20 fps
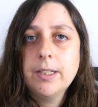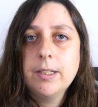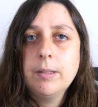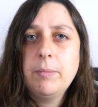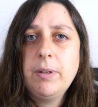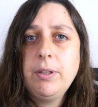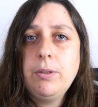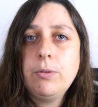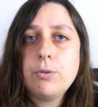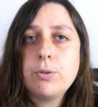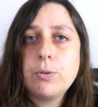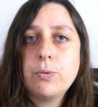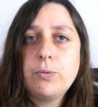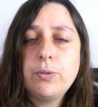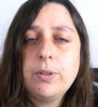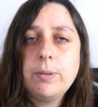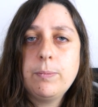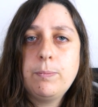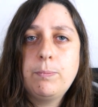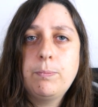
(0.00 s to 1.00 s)
maintenant j'en
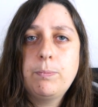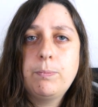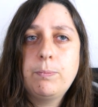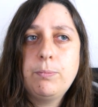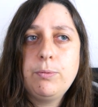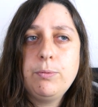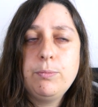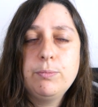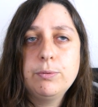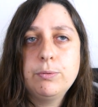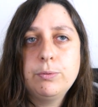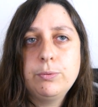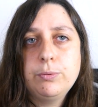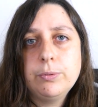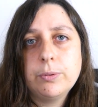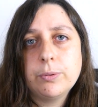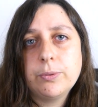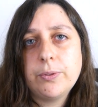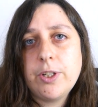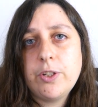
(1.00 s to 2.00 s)
fais plus
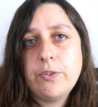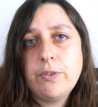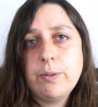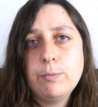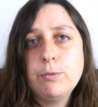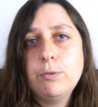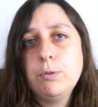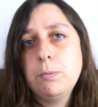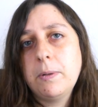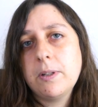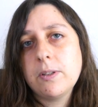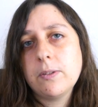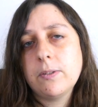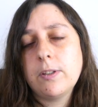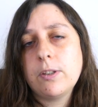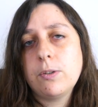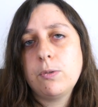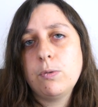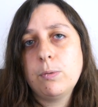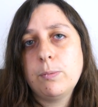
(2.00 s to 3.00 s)
beaucoup en fait, je fais beaucoup de
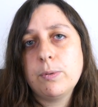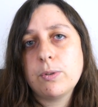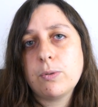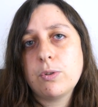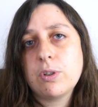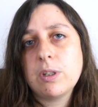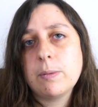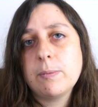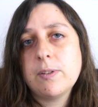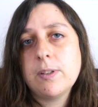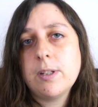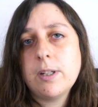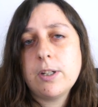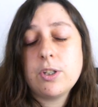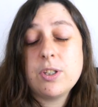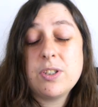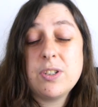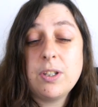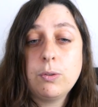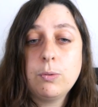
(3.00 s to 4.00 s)
présentations parce que j'aime ça,
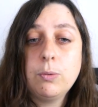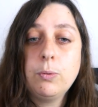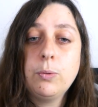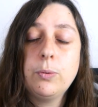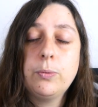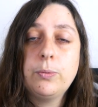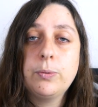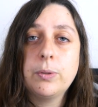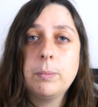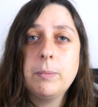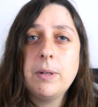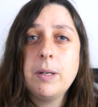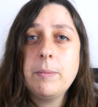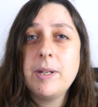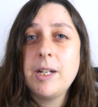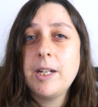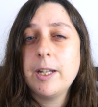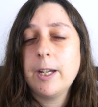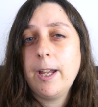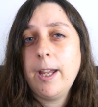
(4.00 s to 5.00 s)
j'essaye d'autres formats,
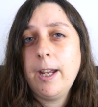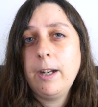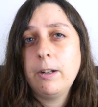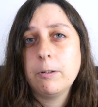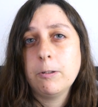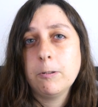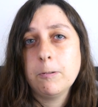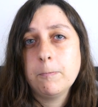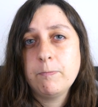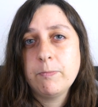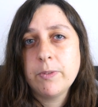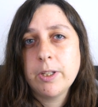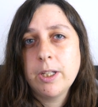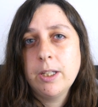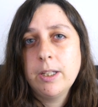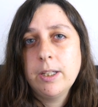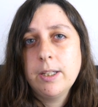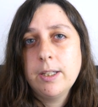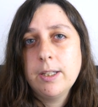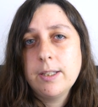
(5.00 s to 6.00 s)
mais les règles, euh,
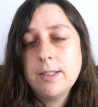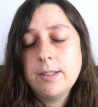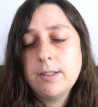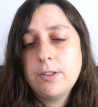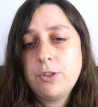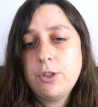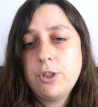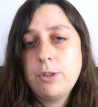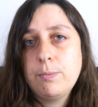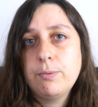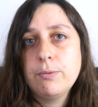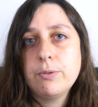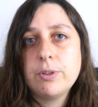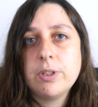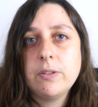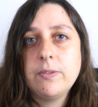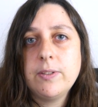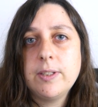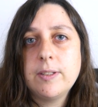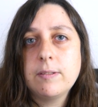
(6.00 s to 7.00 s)
si je peux,
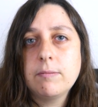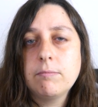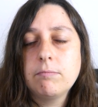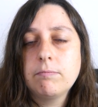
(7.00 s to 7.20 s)
j'évite.